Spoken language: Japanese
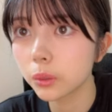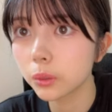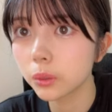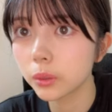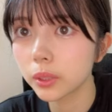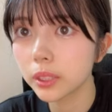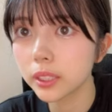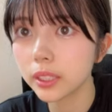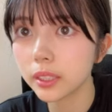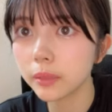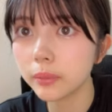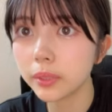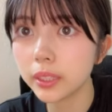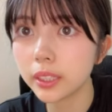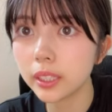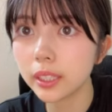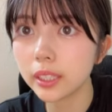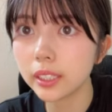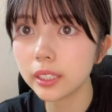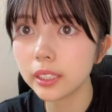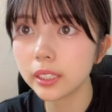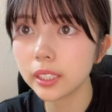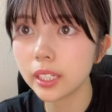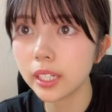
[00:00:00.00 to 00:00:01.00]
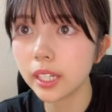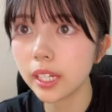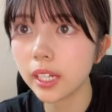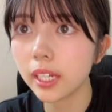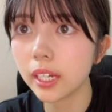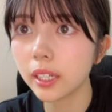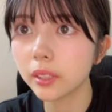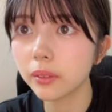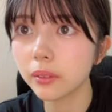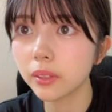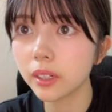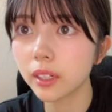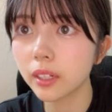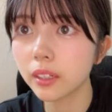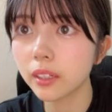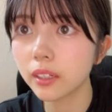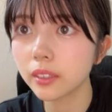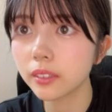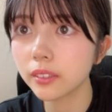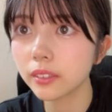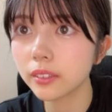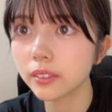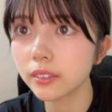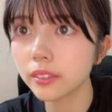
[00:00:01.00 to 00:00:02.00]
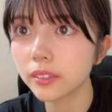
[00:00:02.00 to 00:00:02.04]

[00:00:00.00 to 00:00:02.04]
そう久々でしたねあの感覚